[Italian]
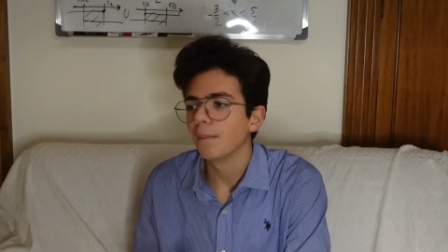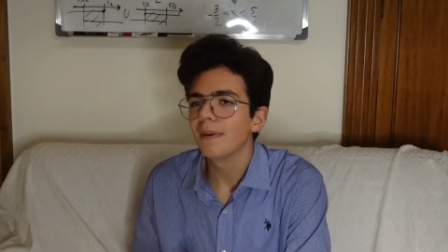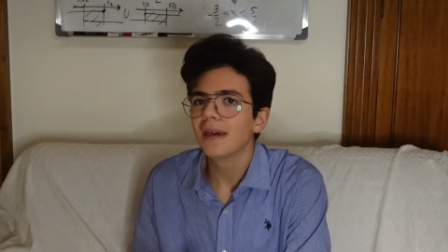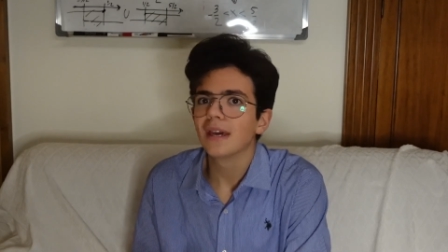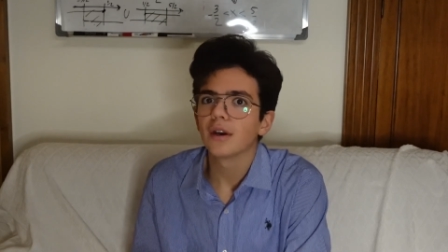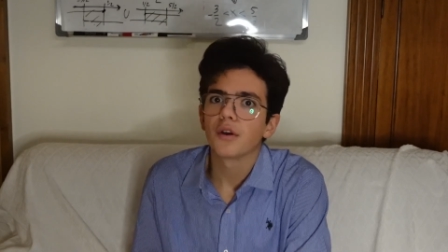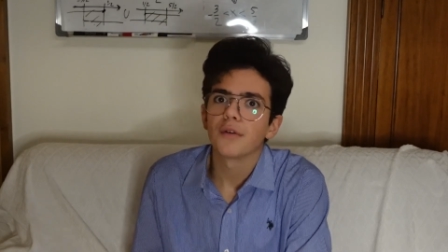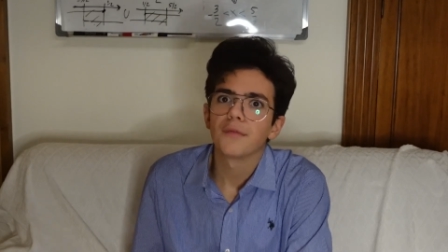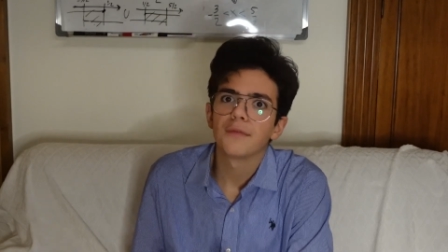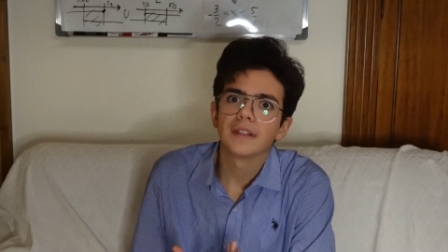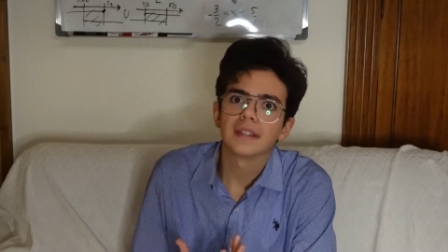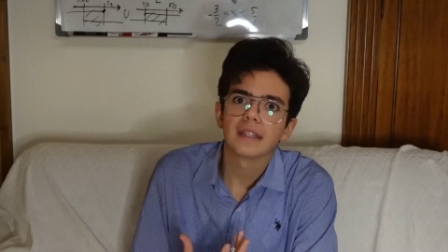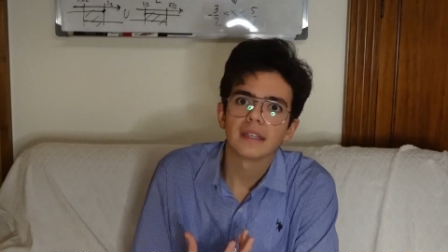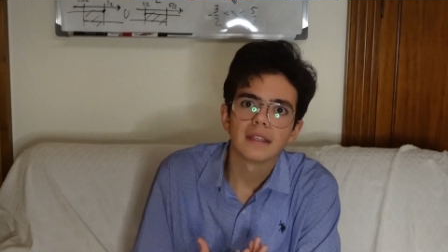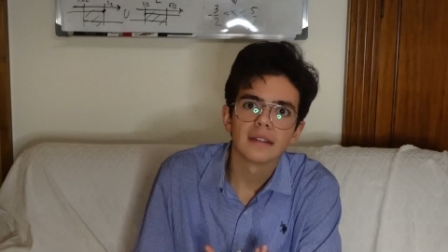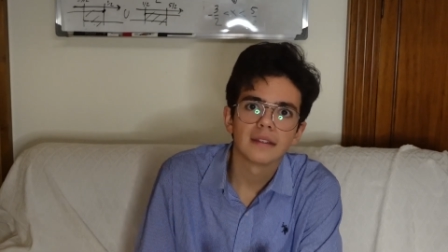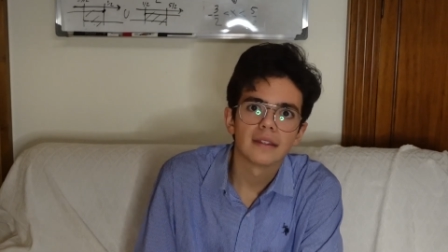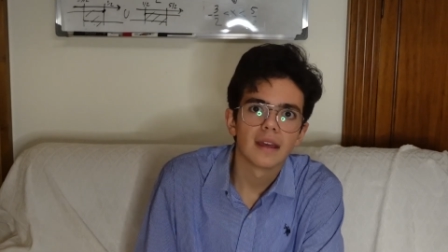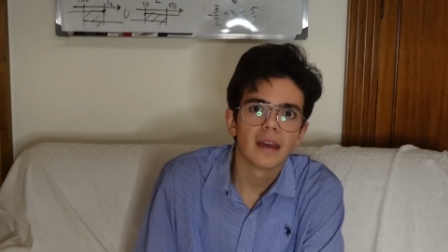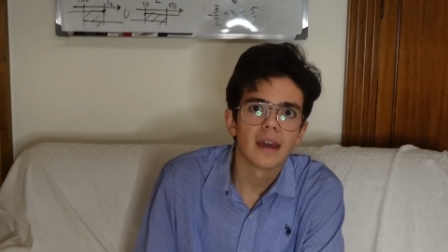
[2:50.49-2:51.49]
però
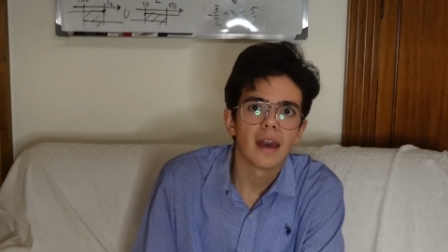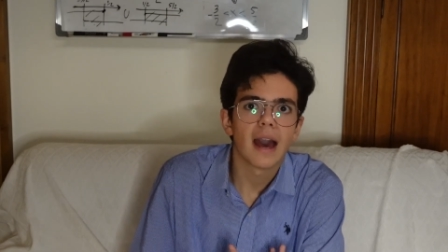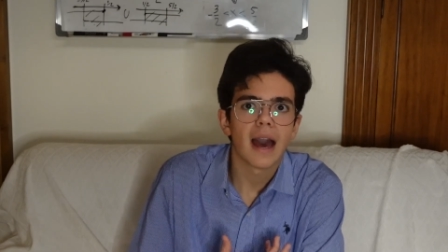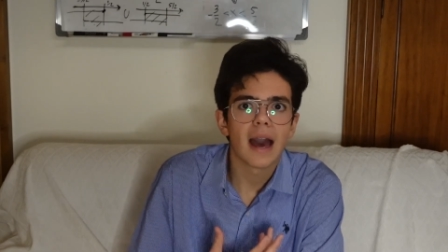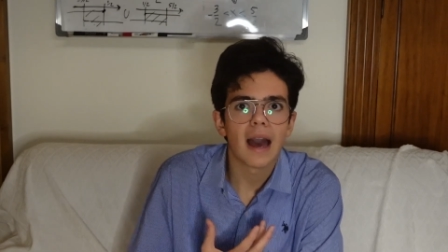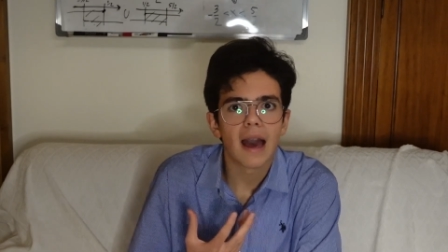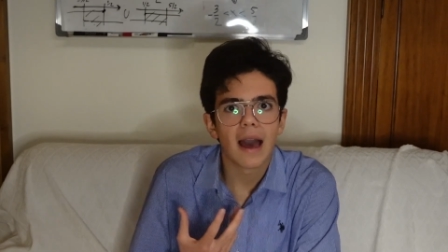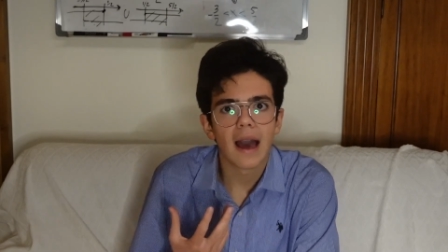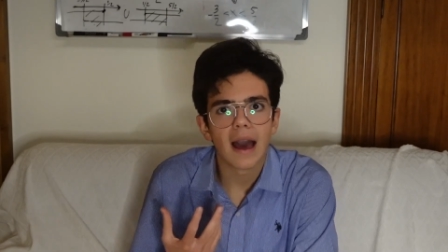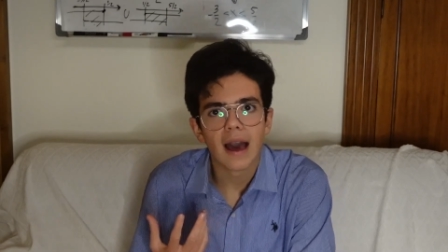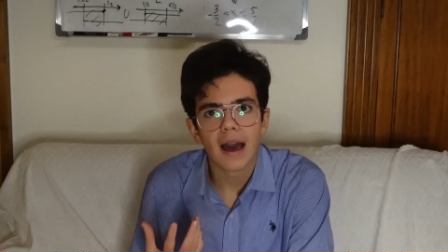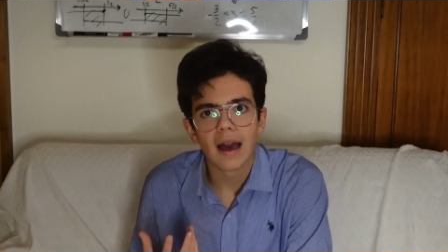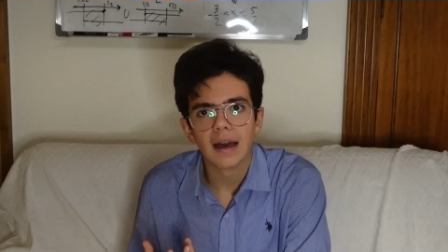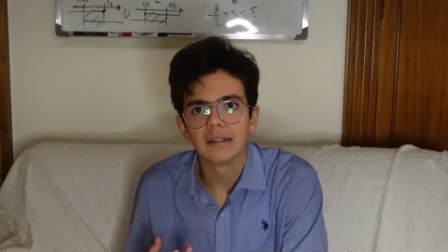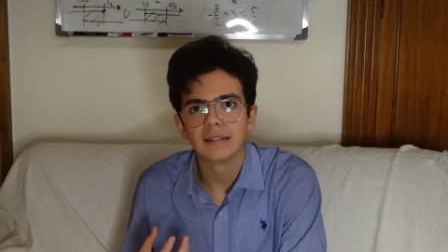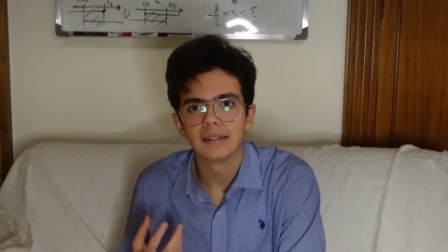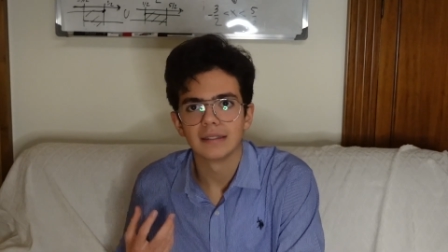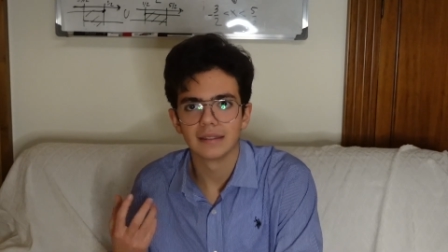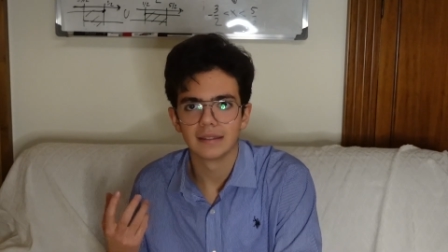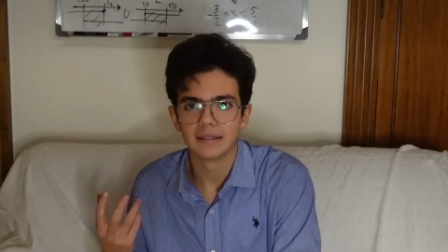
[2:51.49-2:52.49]
effettivamente a,
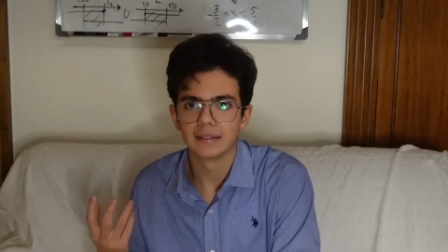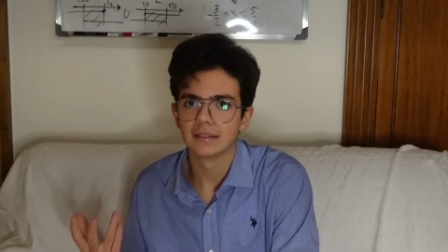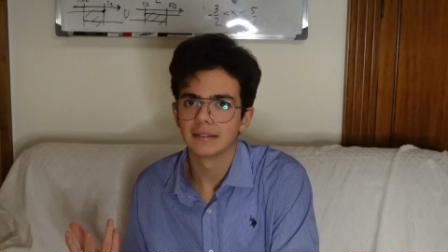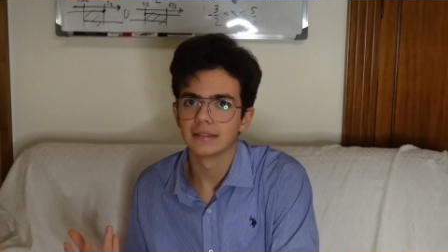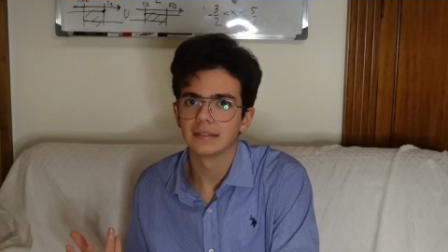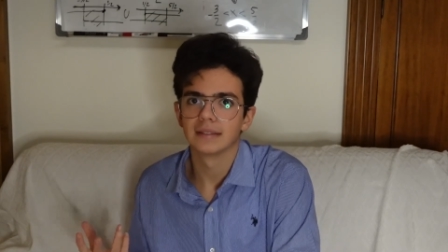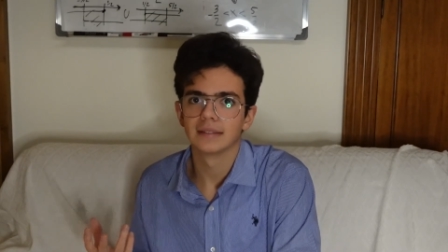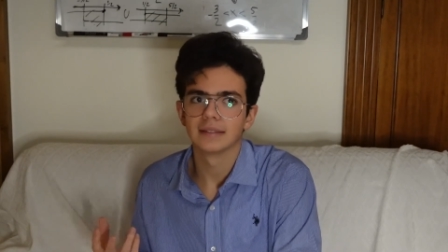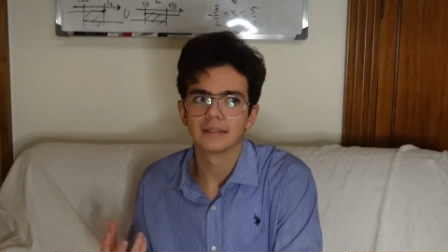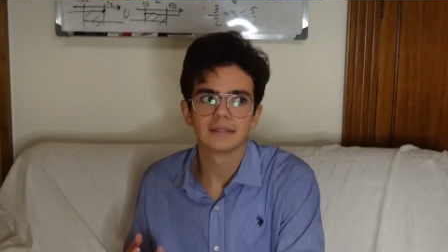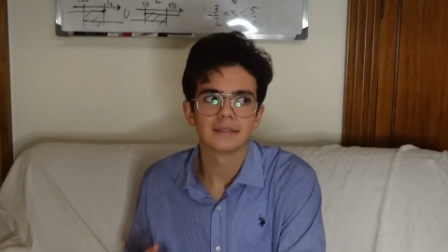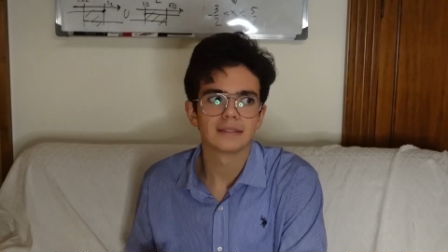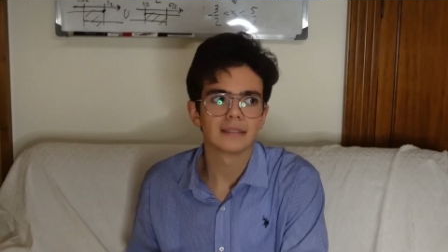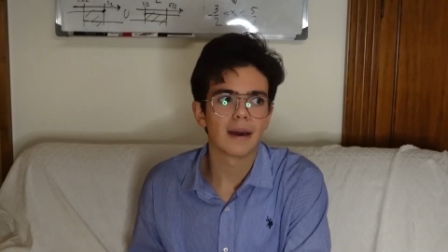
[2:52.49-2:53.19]
uh,